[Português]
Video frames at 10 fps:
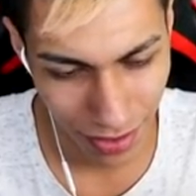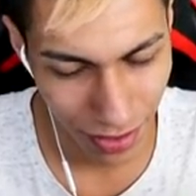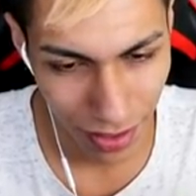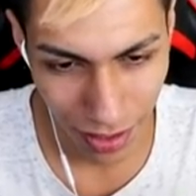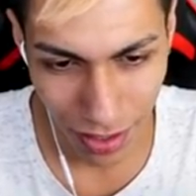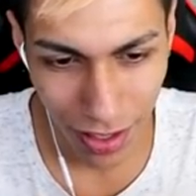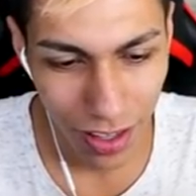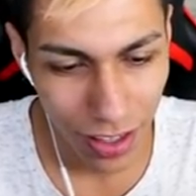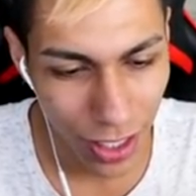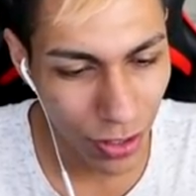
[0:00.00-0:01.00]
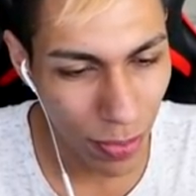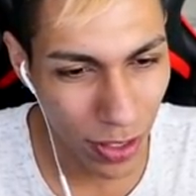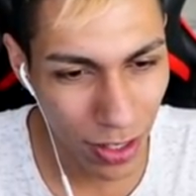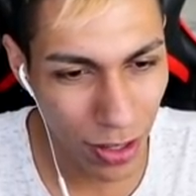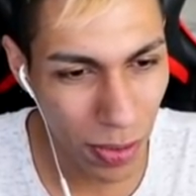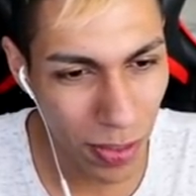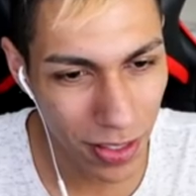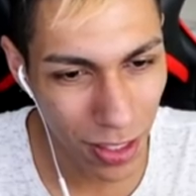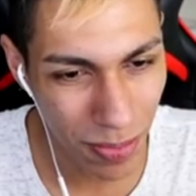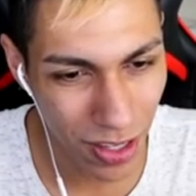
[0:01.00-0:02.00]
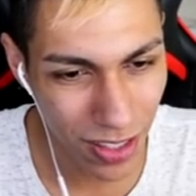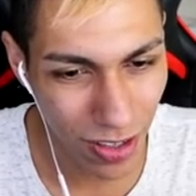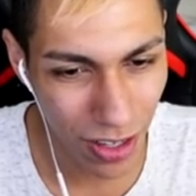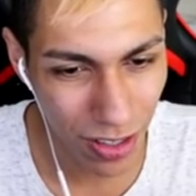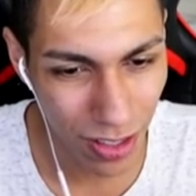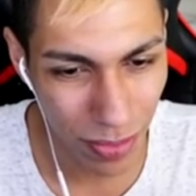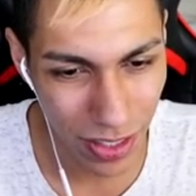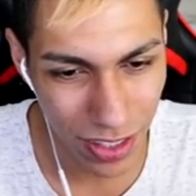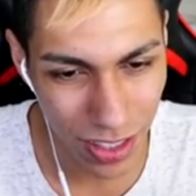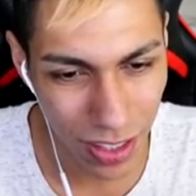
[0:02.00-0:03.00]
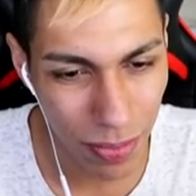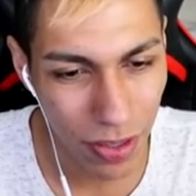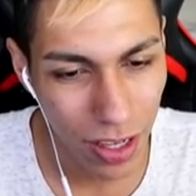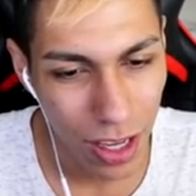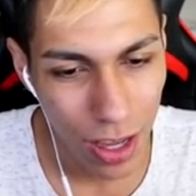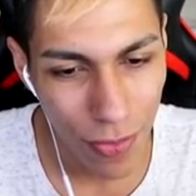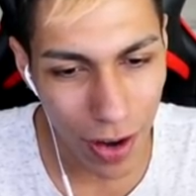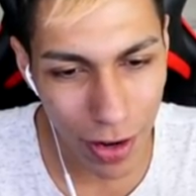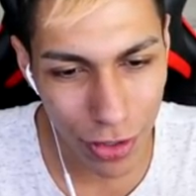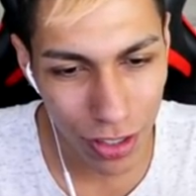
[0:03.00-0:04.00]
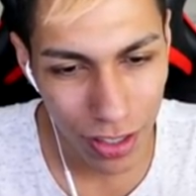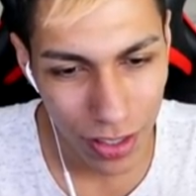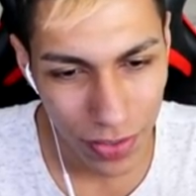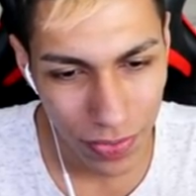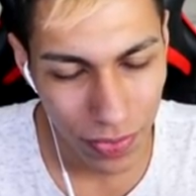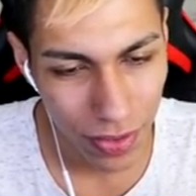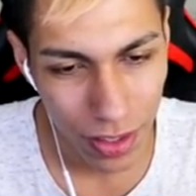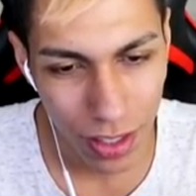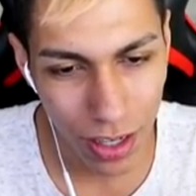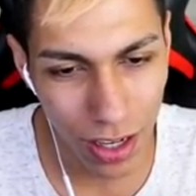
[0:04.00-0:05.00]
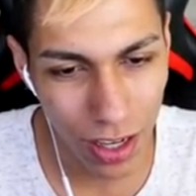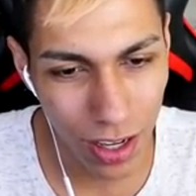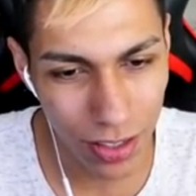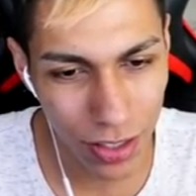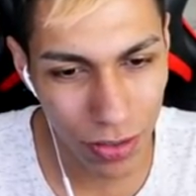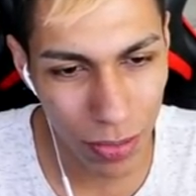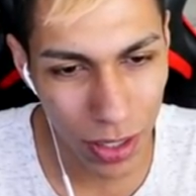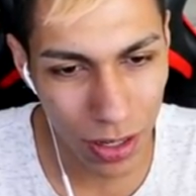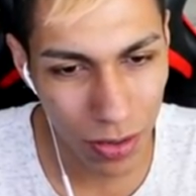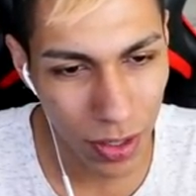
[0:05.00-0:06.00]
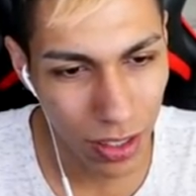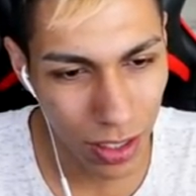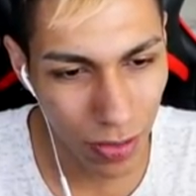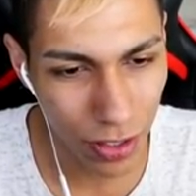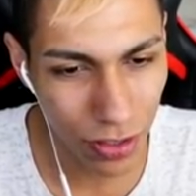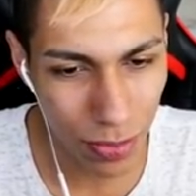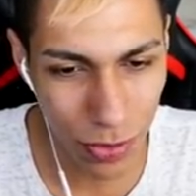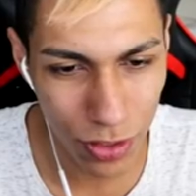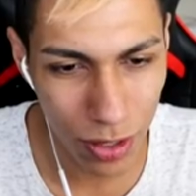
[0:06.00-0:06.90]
Então vem. Deixa eu abrir, deixa eu abrir minhas Lucky Blocks agora que eu tenho bastante tempo. Você tem mais? Ah, assim, eu não abri nenhuma. Eu acho que eu nem preciso